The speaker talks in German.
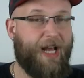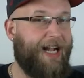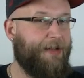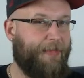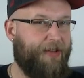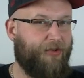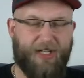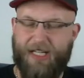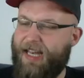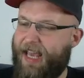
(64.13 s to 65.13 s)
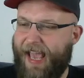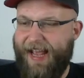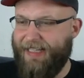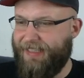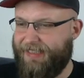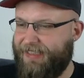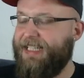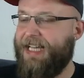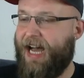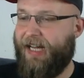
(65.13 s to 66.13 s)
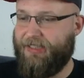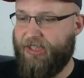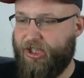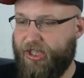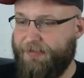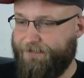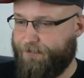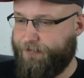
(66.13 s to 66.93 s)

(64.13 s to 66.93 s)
allgemein so eine kleine NXT-RTG.